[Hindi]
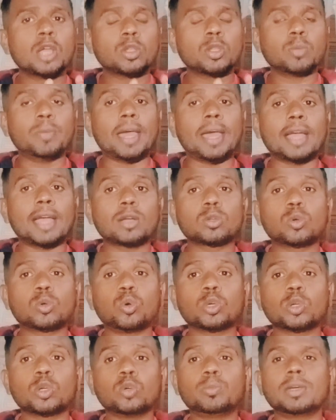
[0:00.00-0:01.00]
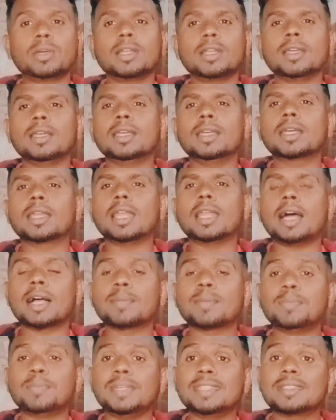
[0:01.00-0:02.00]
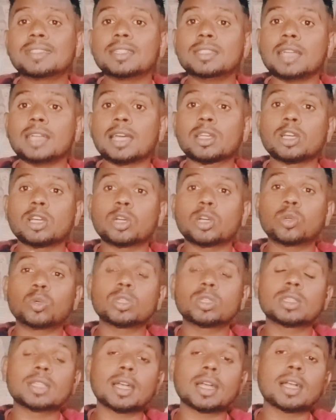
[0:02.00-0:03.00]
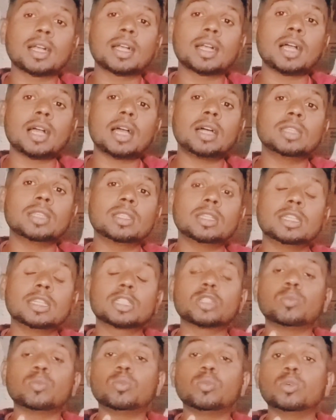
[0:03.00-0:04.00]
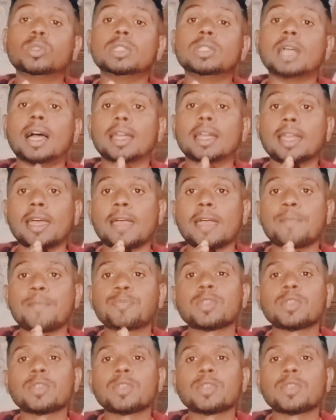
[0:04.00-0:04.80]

तो बैंकों के ऊपर एक लाख बीस हज़ार करोड़ तक का अतिरिक्त बोझ आ रहा है